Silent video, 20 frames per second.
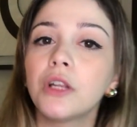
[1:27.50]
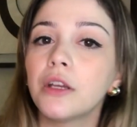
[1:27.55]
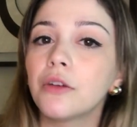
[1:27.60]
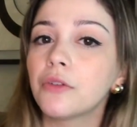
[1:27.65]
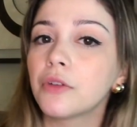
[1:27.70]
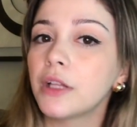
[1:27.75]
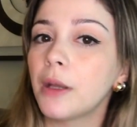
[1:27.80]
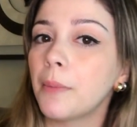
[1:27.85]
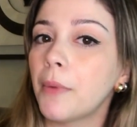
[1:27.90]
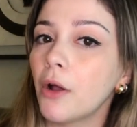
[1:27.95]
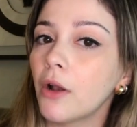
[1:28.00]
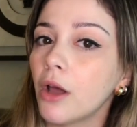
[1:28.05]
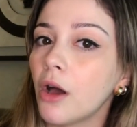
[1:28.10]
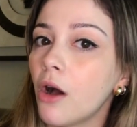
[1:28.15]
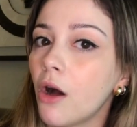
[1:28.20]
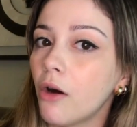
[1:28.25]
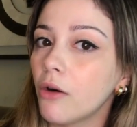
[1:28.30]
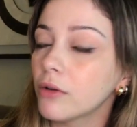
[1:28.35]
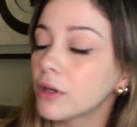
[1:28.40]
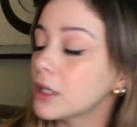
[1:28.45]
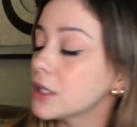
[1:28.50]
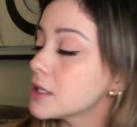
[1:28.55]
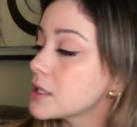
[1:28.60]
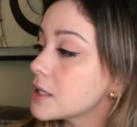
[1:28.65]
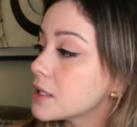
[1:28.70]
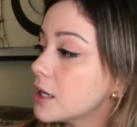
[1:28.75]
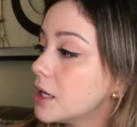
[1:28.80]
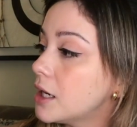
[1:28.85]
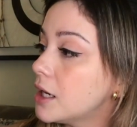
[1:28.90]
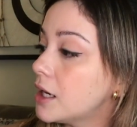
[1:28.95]
livro da Paula
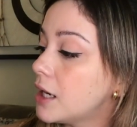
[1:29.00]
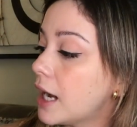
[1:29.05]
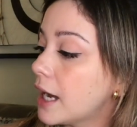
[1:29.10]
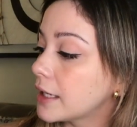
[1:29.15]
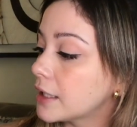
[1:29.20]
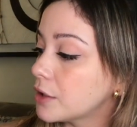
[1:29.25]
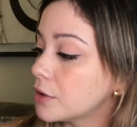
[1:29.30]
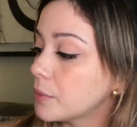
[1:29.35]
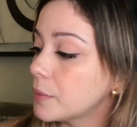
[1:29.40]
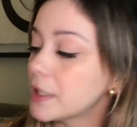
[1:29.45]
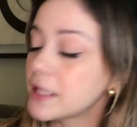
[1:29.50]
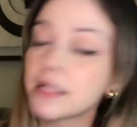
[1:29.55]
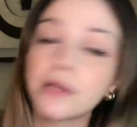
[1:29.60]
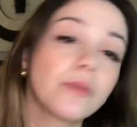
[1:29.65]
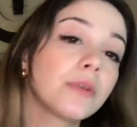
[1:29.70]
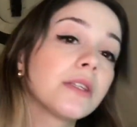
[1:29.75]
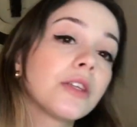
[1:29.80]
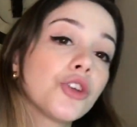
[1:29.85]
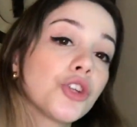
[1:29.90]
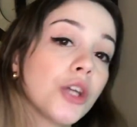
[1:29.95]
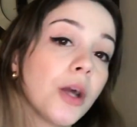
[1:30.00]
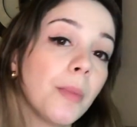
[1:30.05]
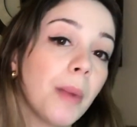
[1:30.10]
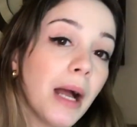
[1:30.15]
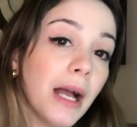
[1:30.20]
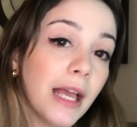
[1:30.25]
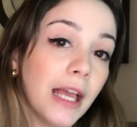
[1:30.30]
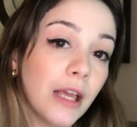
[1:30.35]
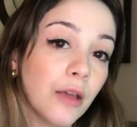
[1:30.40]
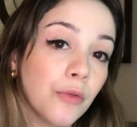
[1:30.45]
Hawkins uh, aqui no Brasil que se
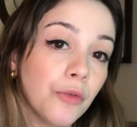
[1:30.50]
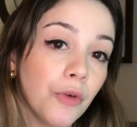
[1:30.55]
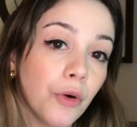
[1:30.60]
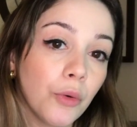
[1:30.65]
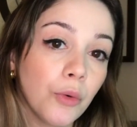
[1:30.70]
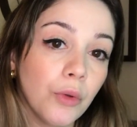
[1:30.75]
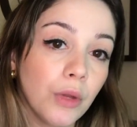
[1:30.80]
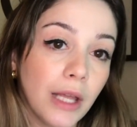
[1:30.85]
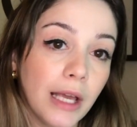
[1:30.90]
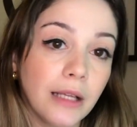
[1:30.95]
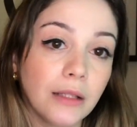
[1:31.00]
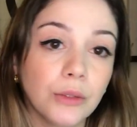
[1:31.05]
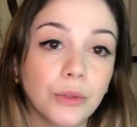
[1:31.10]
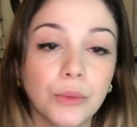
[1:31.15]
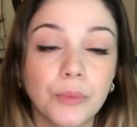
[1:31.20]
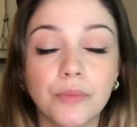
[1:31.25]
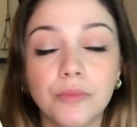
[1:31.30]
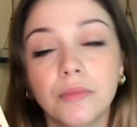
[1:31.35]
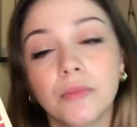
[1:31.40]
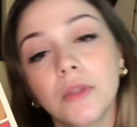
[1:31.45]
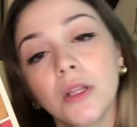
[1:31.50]
chama Em Fogo Lento.